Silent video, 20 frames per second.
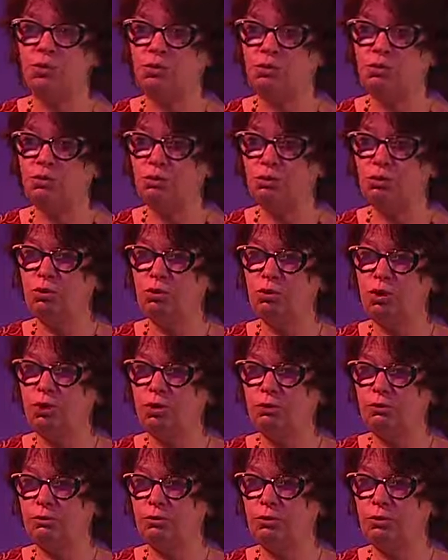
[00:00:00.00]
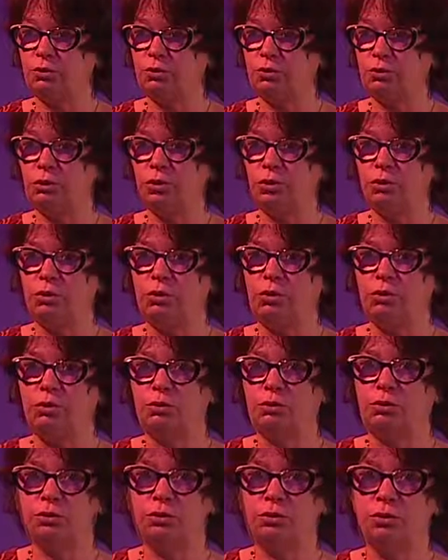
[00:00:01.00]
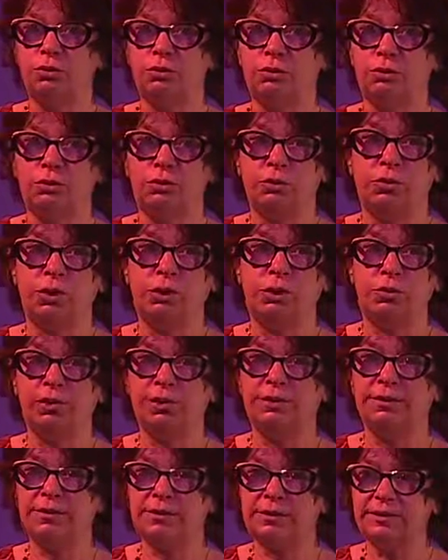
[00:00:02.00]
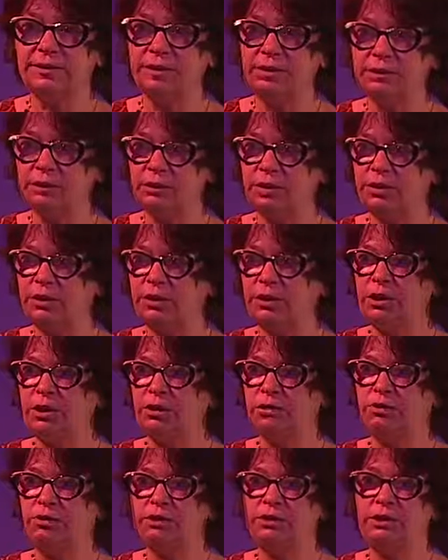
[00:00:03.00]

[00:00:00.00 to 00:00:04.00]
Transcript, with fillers: de toute l'offre euh, donc euh, en, décembre, de